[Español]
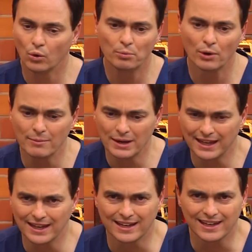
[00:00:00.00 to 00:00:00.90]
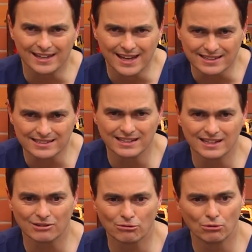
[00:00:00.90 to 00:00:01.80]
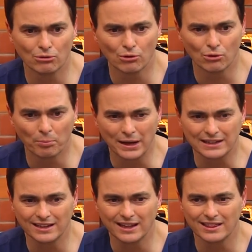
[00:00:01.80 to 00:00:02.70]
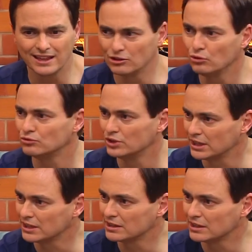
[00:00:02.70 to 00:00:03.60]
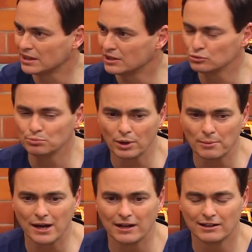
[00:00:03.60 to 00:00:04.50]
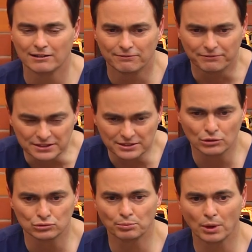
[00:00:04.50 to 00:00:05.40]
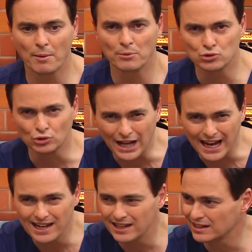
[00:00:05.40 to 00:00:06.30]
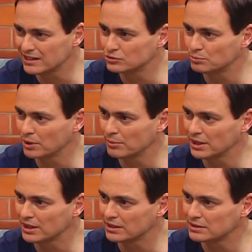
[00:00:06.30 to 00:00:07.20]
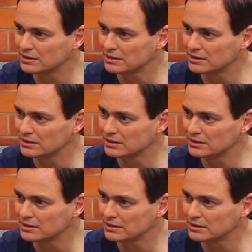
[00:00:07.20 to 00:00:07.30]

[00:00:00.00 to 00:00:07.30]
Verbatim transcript: un problema que, yace o, parte desde dónde. ¿Es un problema físico? ¿Es un problema emocional? ¿Es un problema Mira,